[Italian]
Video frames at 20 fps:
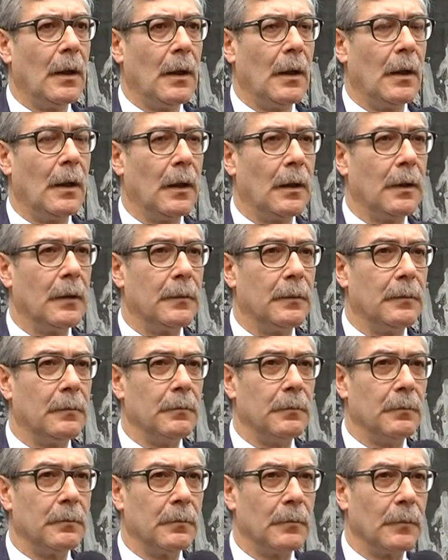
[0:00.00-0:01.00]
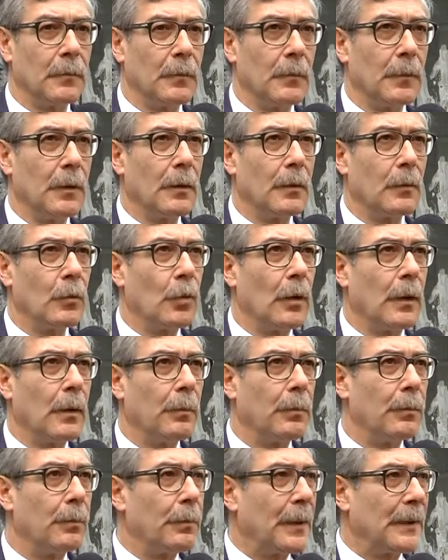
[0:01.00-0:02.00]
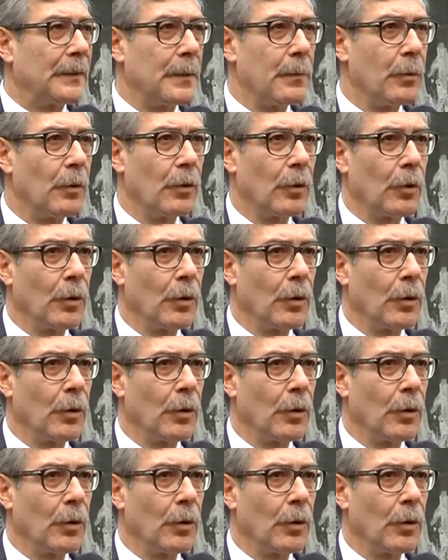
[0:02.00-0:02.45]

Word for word: eh, quel patrimonio